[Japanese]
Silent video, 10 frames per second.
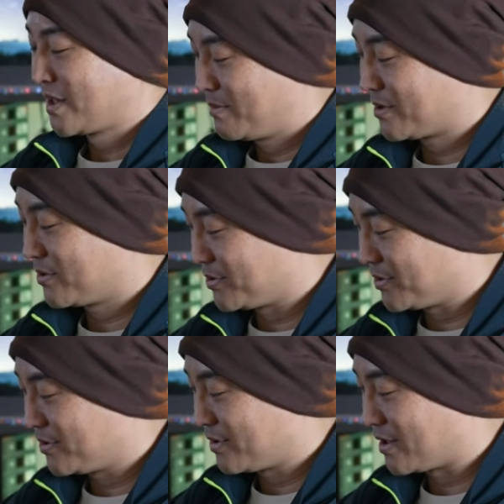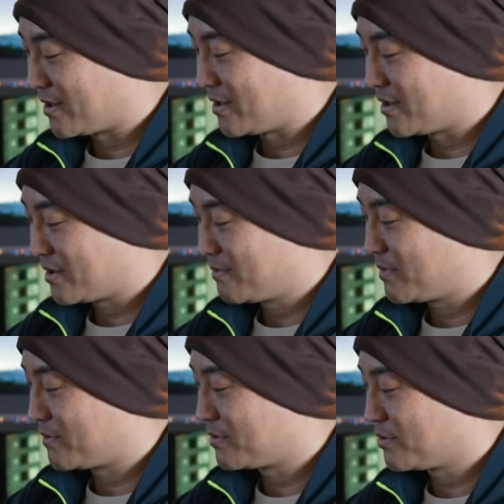まあそういう設定です
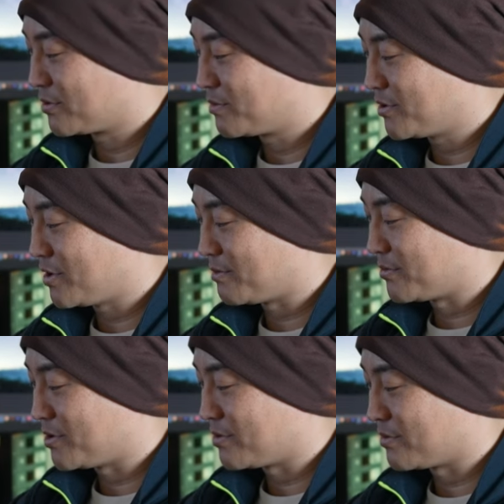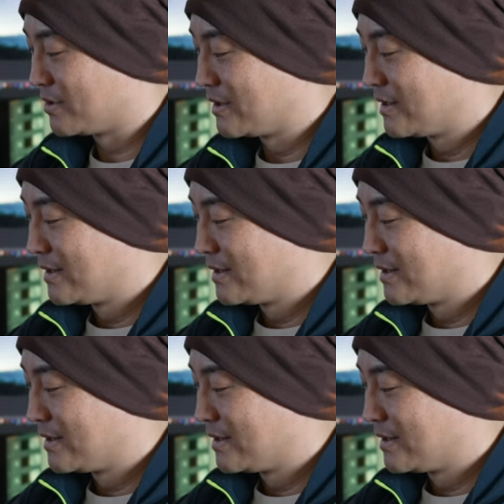まあフロントもリアも一応